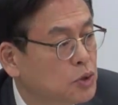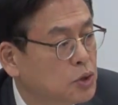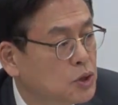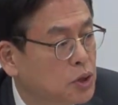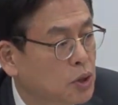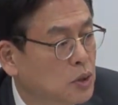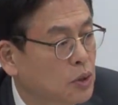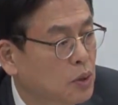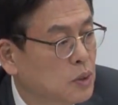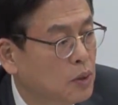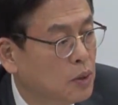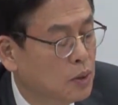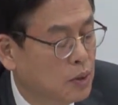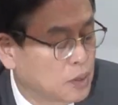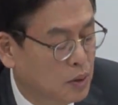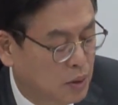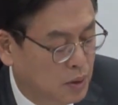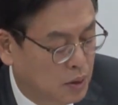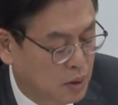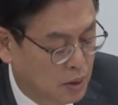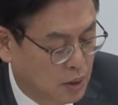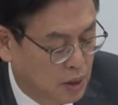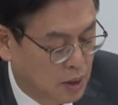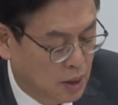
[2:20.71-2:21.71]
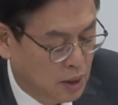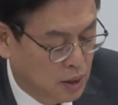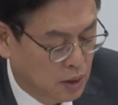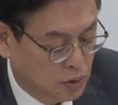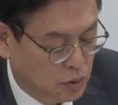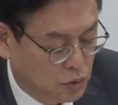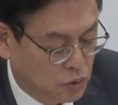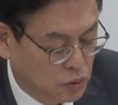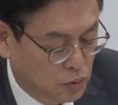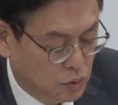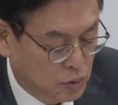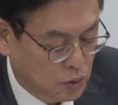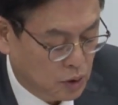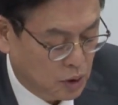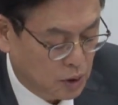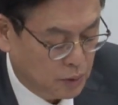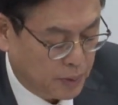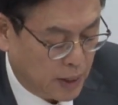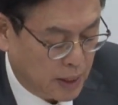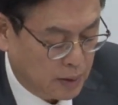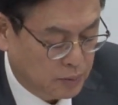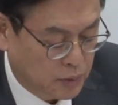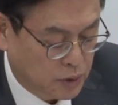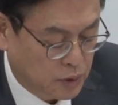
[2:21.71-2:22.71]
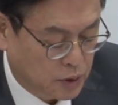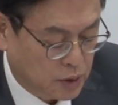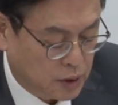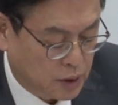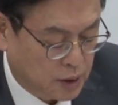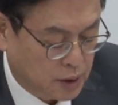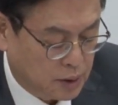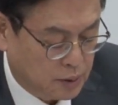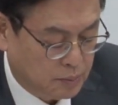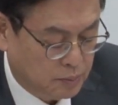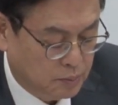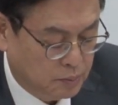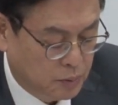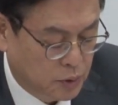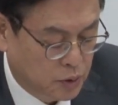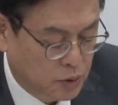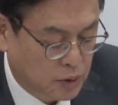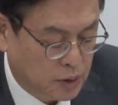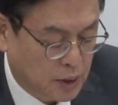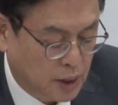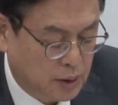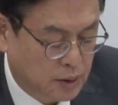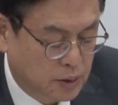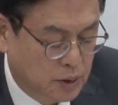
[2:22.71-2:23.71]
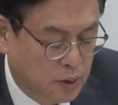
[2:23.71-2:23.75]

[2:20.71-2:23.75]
주시고 중국을 방문 중인 민주당